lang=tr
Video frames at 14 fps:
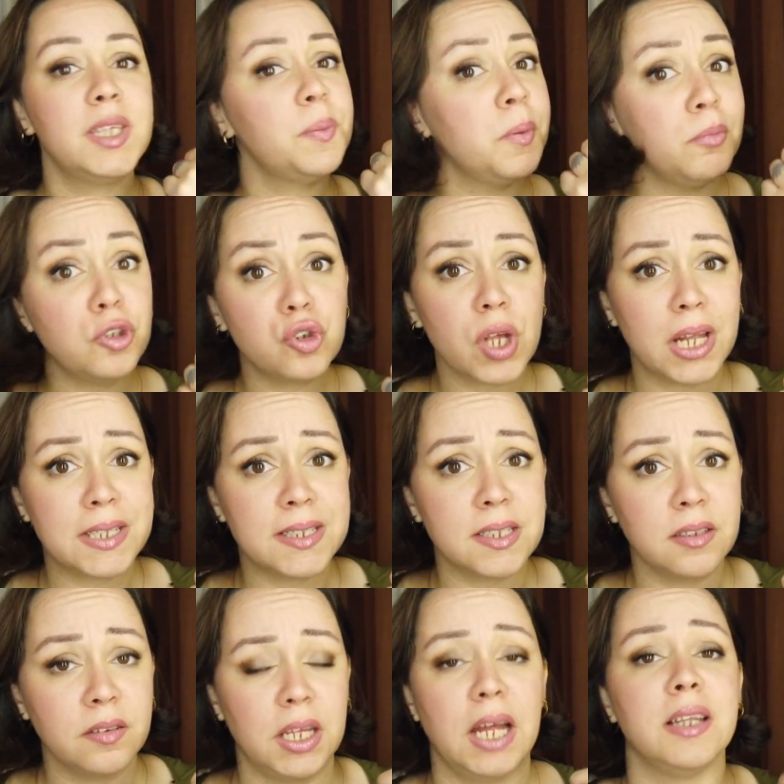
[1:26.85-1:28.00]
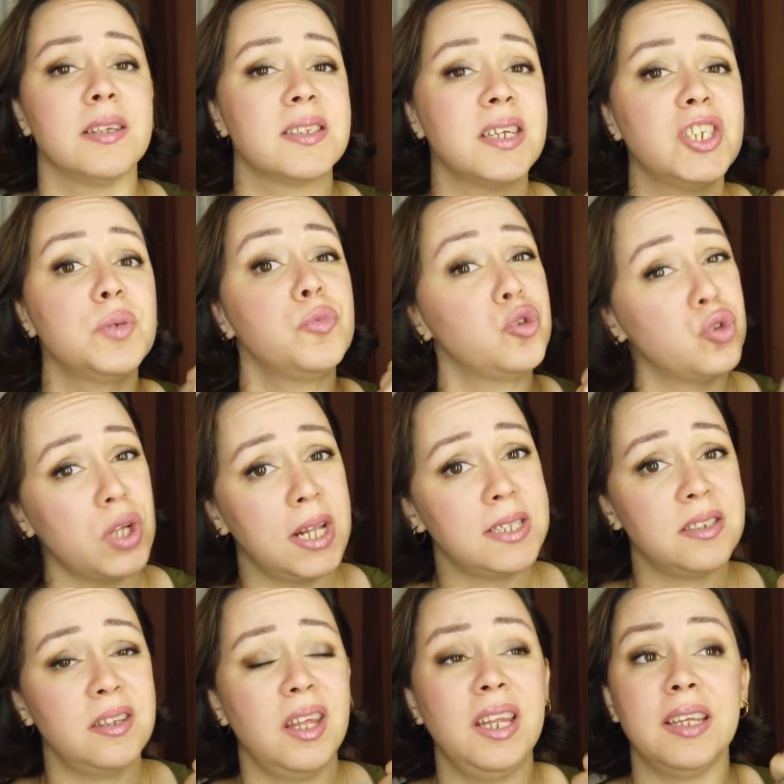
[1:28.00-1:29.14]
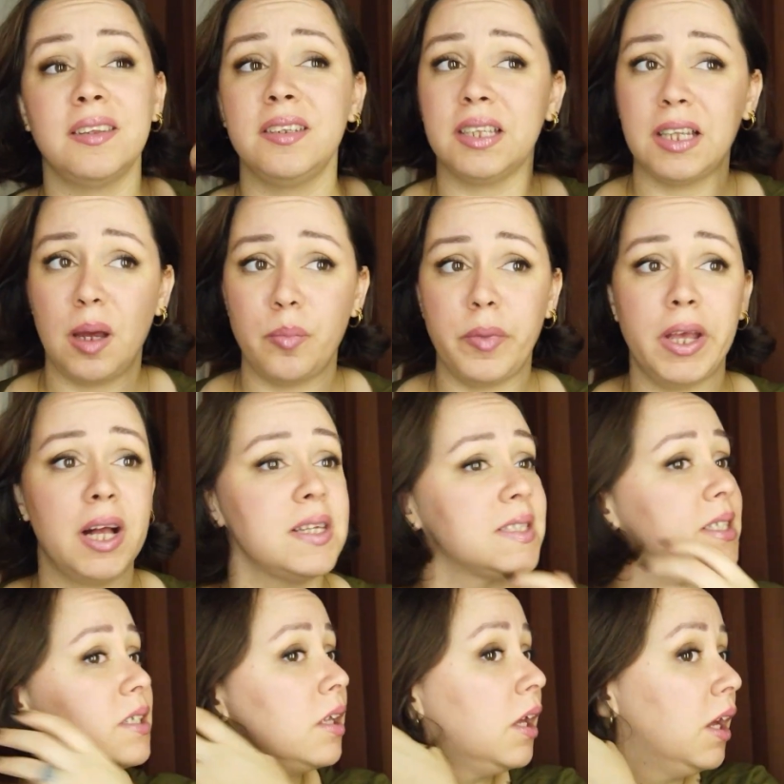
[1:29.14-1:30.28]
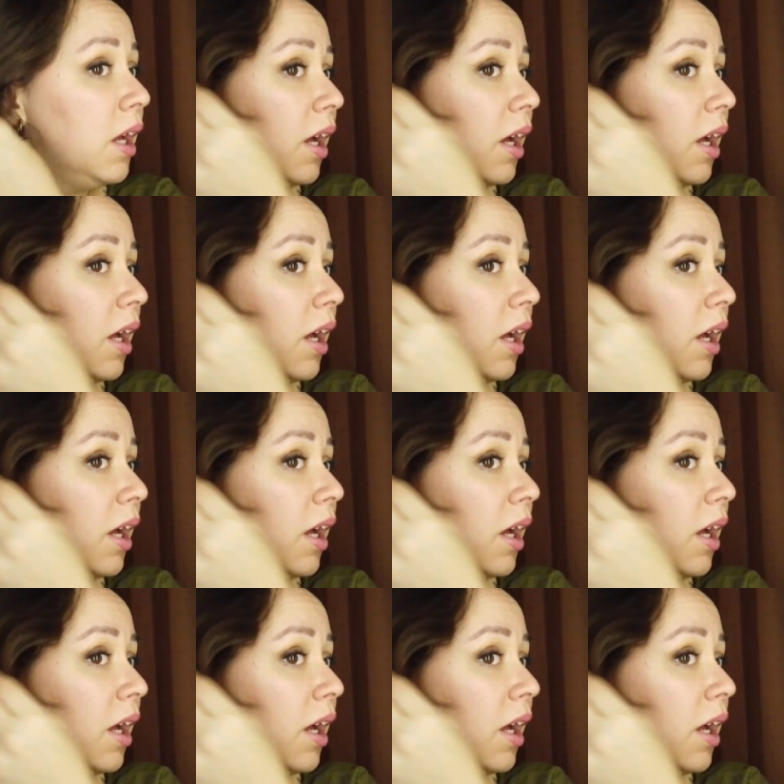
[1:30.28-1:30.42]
Tipimi düzeltsin. Yani saçımı düzeltsin. Elektriklenmeye alsın.